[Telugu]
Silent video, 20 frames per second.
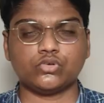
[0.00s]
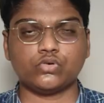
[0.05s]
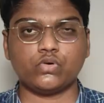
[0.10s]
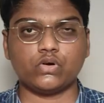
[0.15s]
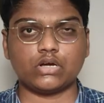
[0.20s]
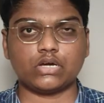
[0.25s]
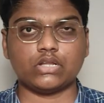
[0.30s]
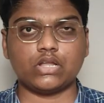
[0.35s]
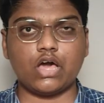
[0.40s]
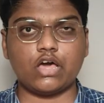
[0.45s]
సో
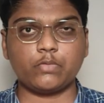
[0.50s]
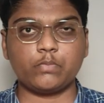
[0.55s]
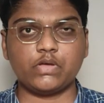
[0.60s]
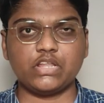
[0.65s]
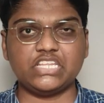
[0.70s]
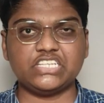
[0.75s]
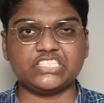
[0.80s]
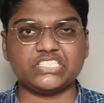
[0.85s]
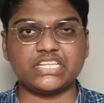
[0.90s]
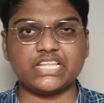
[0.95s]
ఒక
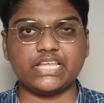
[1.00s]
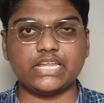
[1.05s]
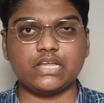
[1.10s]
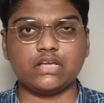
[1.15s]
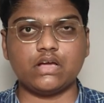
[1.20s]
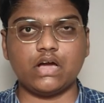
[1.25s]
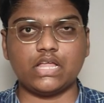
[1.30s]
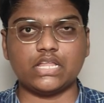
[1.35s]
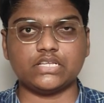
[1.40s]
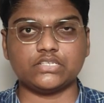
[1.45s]
నార్మల్
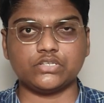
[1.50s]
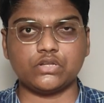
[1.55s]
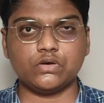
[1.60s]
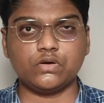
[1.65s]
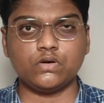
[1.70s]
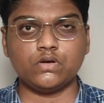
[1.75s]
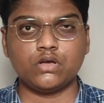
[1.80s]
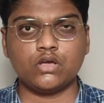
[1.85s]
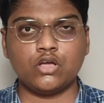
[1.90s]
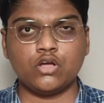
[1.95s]
ఇంజనీరింగ్ కాలేజ్లో